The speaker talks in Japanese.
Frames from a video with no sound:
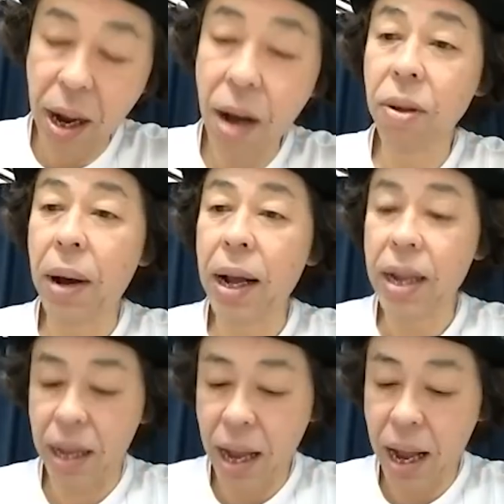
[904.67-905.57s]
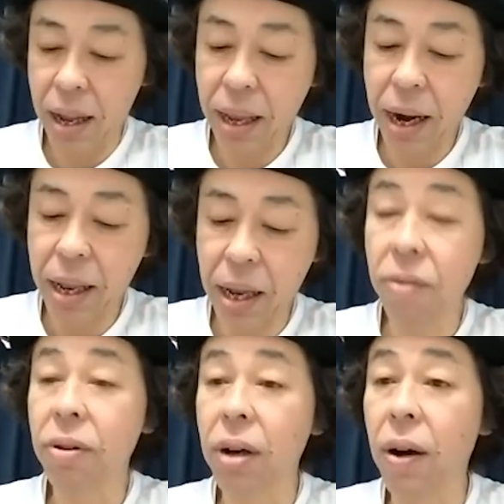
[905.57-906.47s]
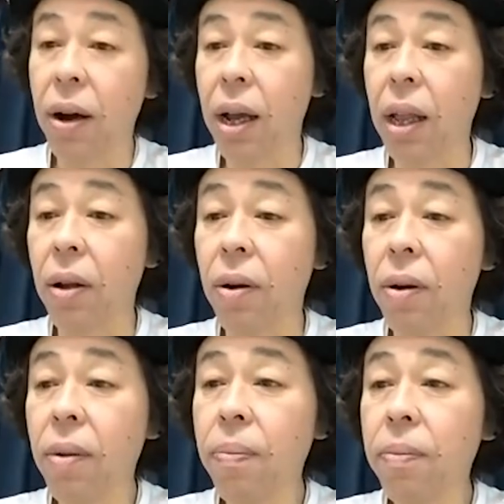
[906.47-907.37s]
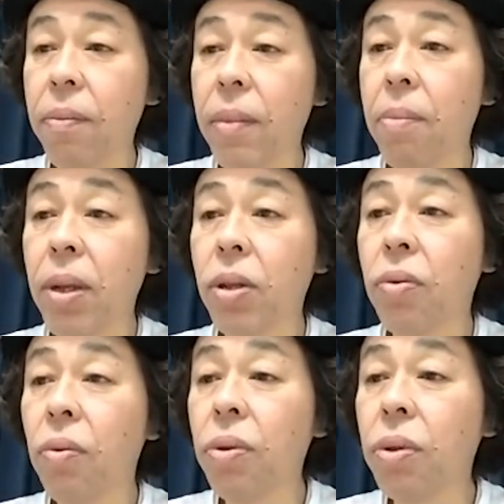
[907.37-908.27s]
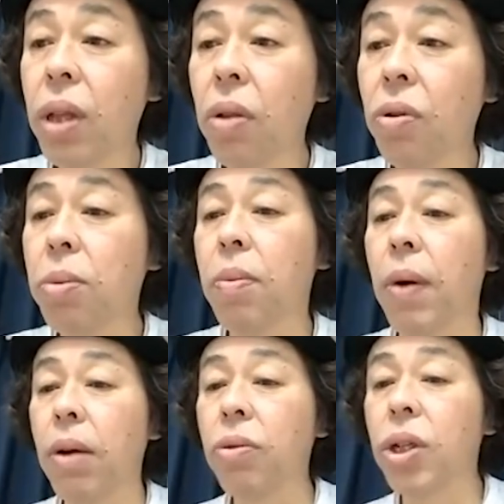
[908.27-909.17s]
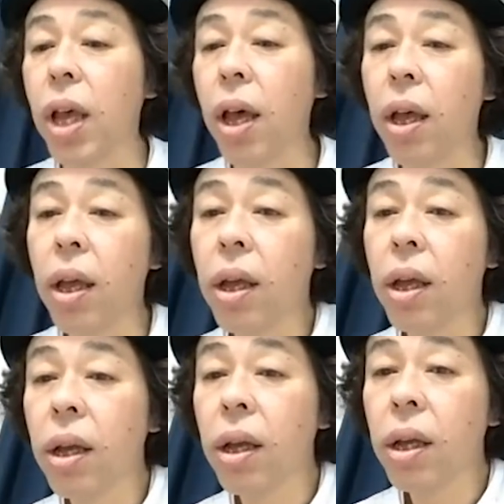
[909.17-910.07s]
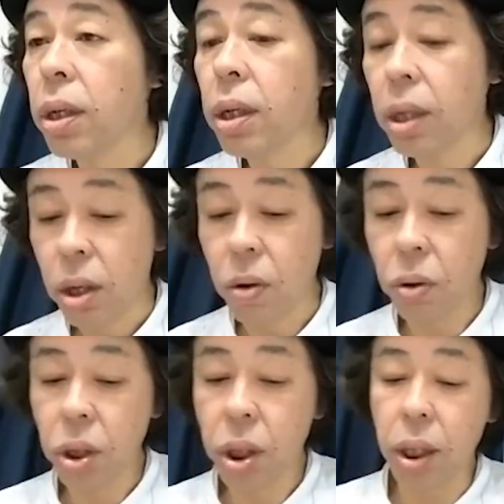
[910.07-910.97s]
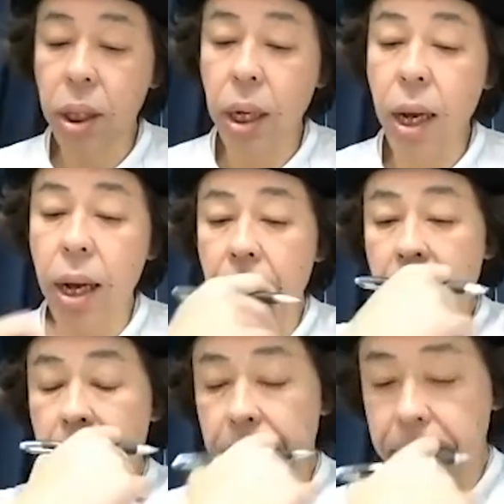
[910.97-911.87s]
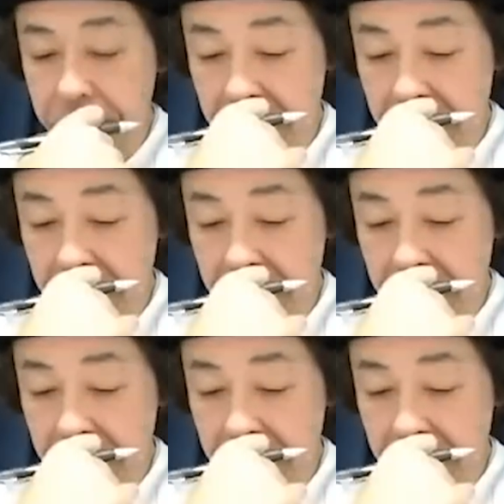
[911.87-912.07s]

か買うのもありやな誰出てくるか分からんけどまあ、そういう楽しみもあるしね。よっしゃ、じゃあ。